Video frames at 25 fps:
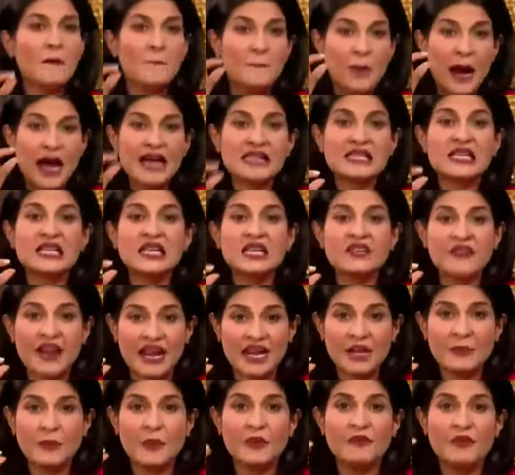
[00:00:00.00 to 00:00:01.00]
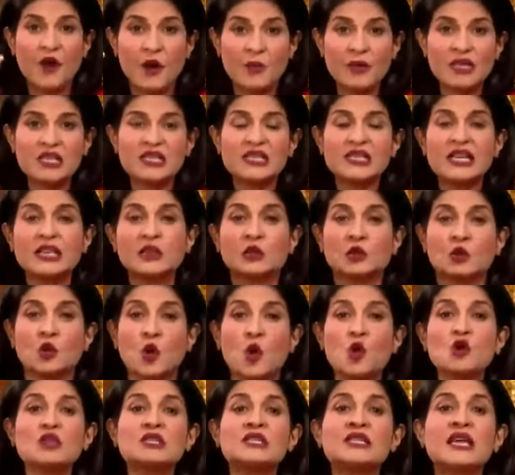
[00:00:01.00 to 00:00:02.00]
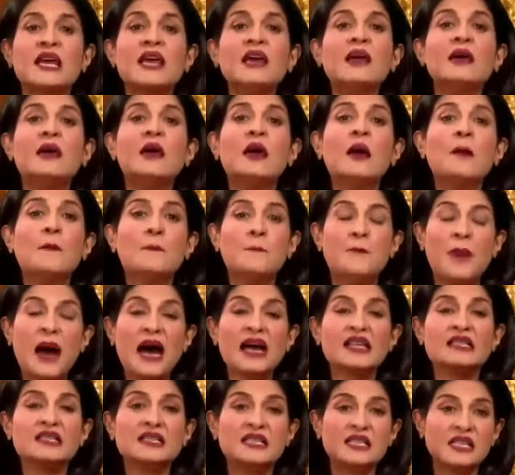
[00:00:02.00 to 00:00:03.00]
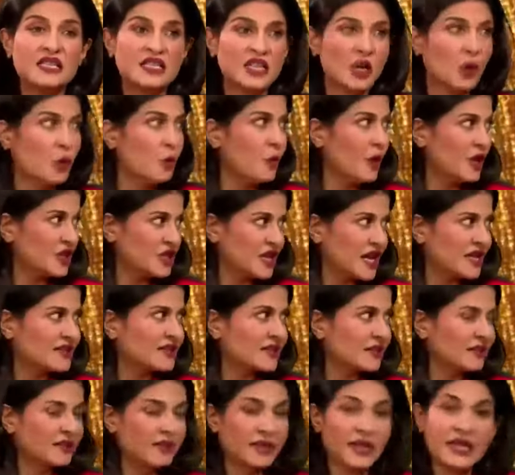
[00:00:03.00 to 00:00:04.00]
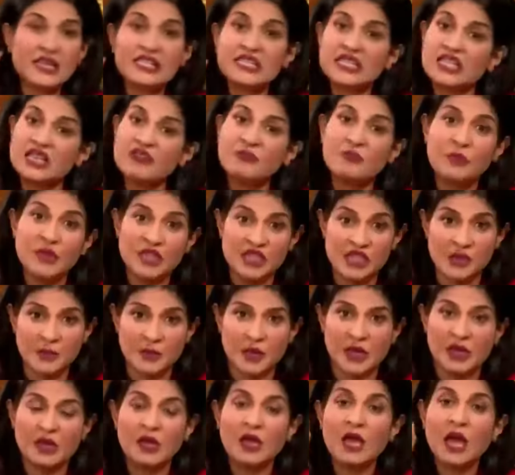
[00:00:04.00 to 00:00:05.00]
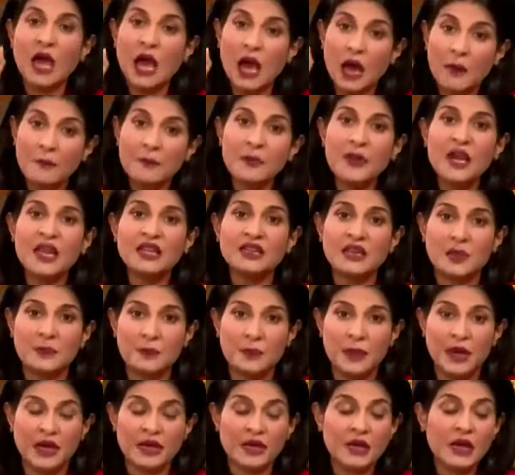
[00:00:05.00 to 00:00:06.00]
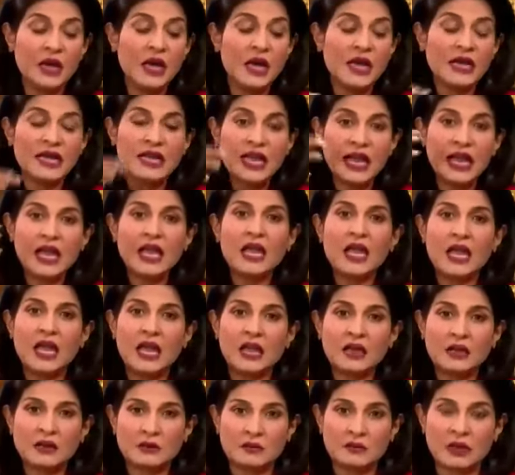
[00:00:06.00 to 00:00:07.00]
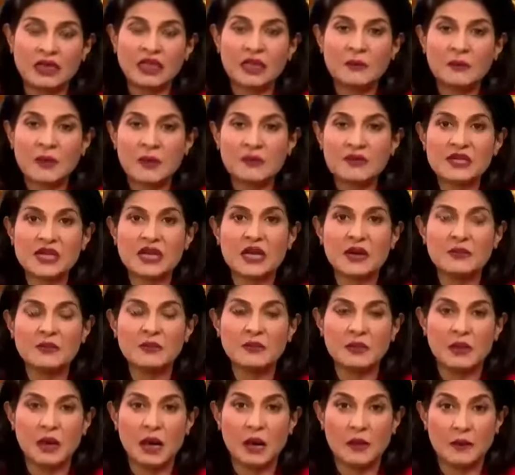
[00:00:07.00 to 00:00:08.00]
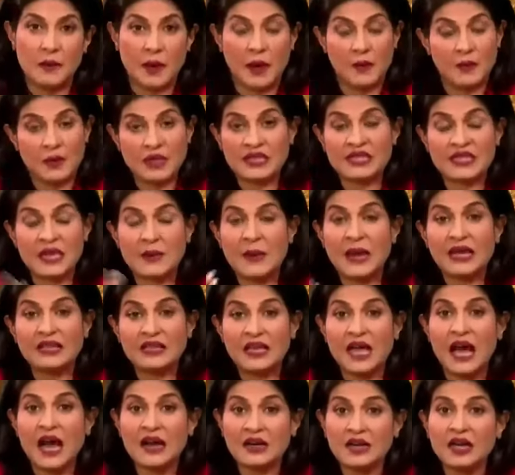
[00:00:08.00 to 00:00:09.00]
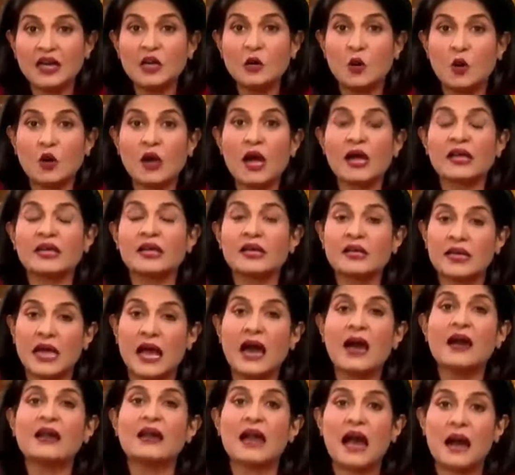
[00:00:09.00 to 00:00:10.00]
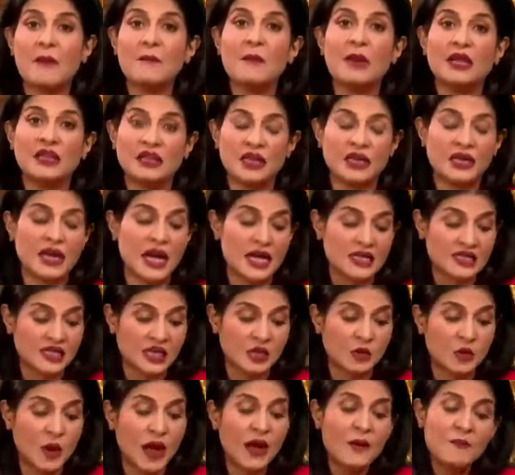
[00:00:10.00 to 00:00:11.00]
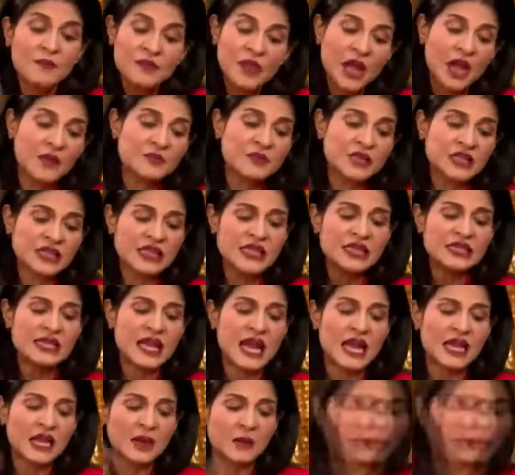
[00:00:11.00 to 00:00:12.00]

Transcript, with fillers: बासठ वाली परफॉर्मेंस से दो से पांच सीटें ऊपर जा सकती हैं सिर्फ बीजेपी अपने दम पर ये एक मतलब कम से कम अब इसके बाद ये आकलन होगा कि क्या राम मंदिर का असर हुआ अब जल्दी से आगे